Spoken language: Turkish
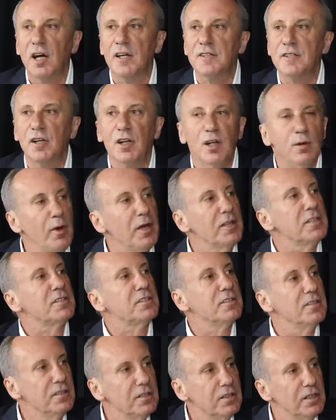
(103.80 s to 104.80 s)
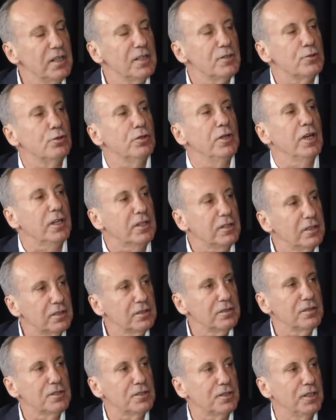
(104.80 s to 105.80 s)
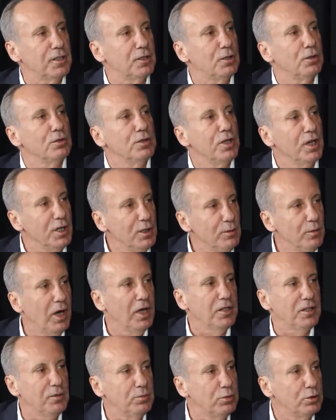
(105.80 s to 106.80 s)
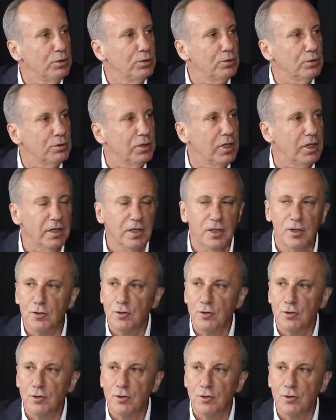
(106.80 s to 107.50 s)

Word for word: kazanamazsın diye sürekli Kılıçdaroğlu'na imada bulundular.